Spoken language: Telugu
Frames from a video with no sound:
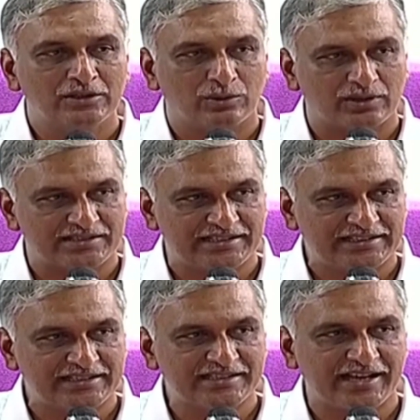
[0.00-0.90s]
ఒక
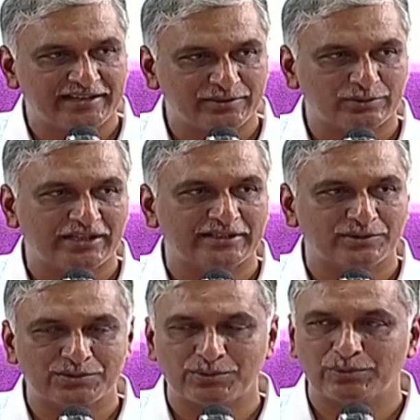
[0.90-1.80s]
సిటీ స్కాన్ను కూడా
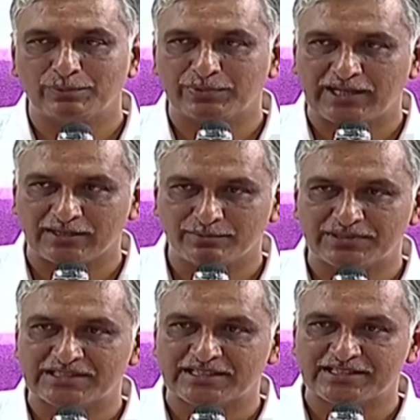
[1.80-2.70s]
ఈరోజు
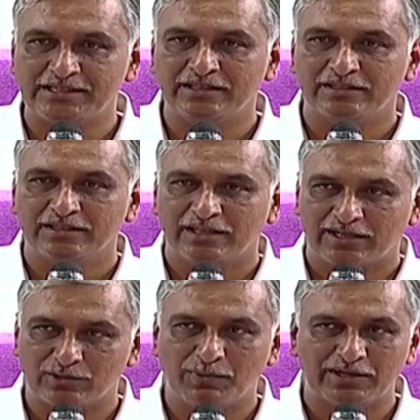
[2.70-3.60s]
ప్రారంభం చేసి
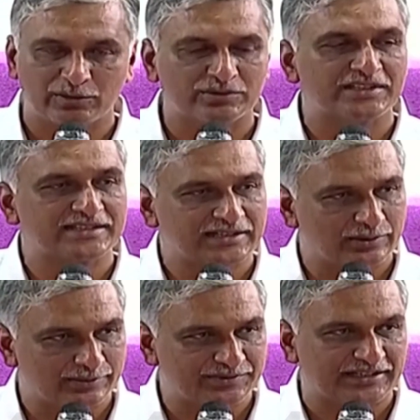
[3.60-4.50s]
అందుబాటులోకి
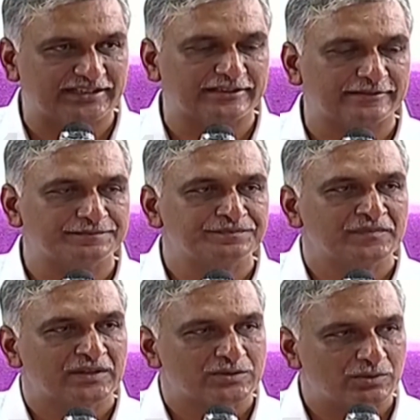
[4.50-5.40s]
తీసుకురావడం జరిగింది
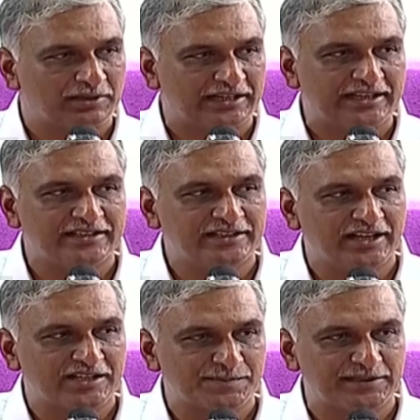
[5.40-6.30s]
సో మన ఈఎన్టీ
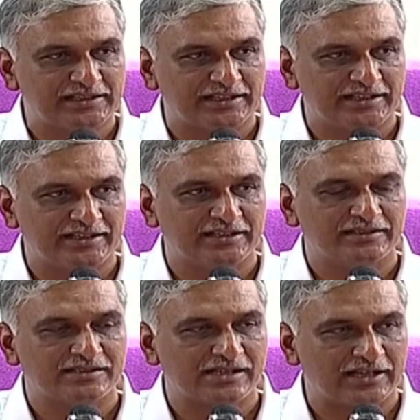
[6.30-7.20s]
e హాస్పిటల్ అనేది
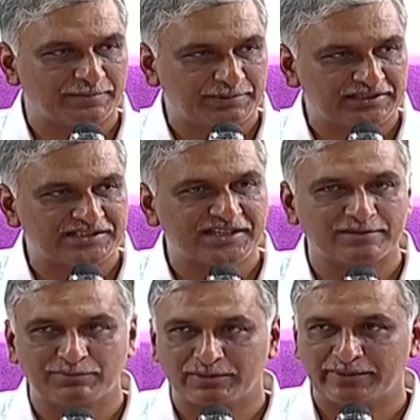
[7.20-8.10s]
చాలా
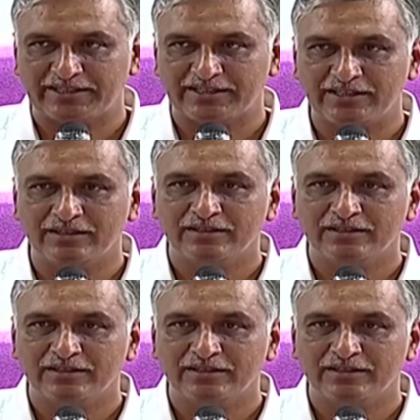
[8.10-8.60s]
ప్రతిష్టాత్మకమైనది